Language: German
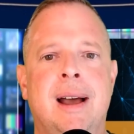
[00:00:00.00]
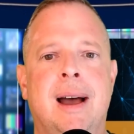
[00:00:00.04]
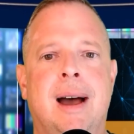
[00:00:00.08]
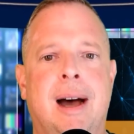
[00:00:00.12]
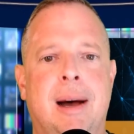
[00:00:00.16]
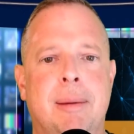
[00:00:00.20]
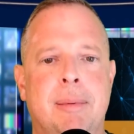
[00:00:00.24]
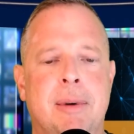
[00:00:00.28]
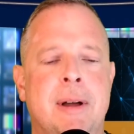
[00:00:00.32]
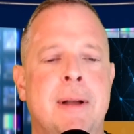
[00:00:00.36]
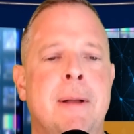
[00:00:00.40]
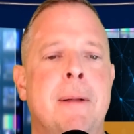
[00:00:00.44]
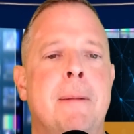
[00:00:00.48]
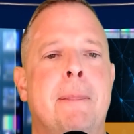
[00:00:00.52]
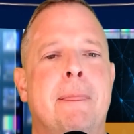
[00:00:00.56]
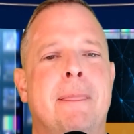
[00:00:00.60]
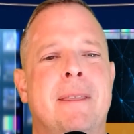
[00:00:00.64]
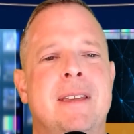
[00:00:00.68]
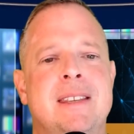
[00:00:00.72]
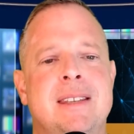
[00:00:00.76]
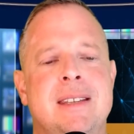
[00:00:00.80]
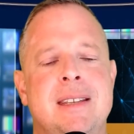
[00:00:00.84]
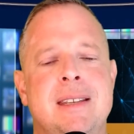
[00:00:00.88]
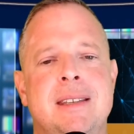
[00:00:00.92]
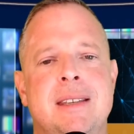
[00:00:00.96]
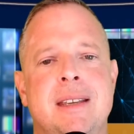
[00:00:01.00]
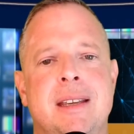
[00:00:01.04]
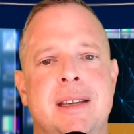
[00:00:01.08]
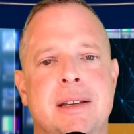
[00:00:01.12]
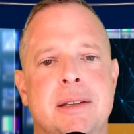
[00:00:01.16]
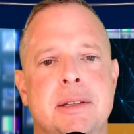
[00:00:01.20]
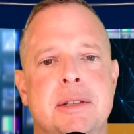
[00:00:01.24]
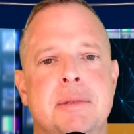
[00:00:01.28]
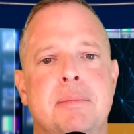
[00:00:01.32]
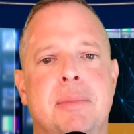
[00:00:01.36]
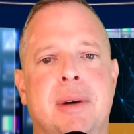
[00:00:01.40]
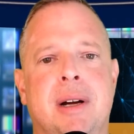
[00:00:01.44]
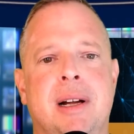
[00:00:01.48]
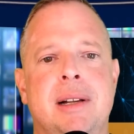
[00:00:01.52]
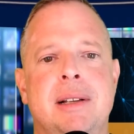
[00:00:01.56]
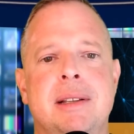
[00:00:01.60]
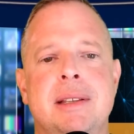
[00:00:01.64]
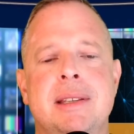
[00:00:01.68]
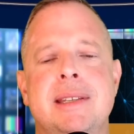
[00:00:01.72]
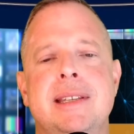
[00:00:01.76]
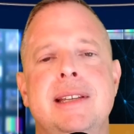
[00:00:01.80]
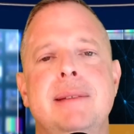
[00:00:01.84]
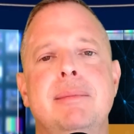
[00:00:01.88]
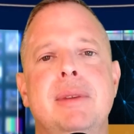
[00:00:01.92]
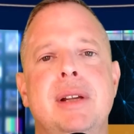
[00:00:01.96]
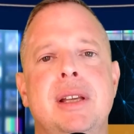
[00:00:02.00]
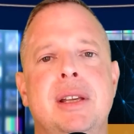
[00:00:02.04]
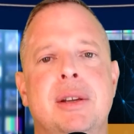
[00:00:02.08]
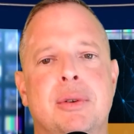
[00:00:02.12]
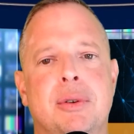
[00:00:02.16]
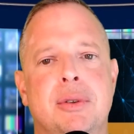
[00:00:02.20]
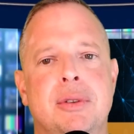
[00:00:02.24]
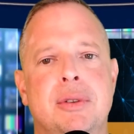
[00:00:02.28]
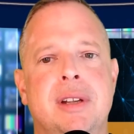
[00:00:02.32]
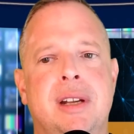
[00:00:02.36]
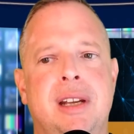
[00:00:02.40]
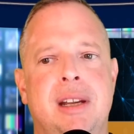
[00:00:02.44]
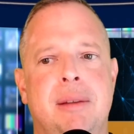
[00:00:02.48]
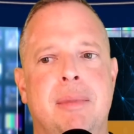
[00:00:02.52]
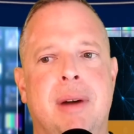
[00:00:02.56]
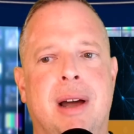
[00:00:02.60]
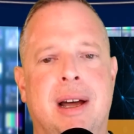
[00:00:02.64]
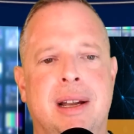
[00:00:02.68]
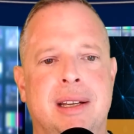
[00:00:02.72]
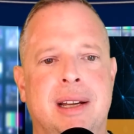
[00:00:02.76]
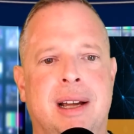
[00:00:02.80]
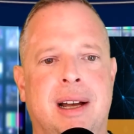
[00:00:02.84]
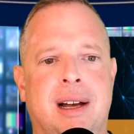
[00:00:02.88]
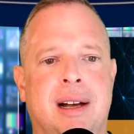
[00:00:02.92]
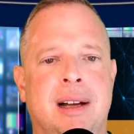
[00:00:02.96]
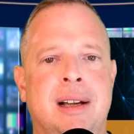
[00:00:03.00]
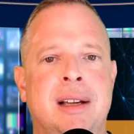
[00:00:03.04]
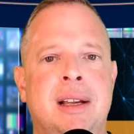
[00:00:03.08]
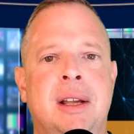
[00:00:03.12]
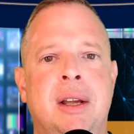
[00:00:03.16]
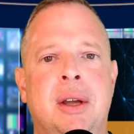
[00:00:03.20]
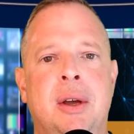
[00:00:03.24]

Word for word: Aber es ist erstmal ziemlich unter dem Radar.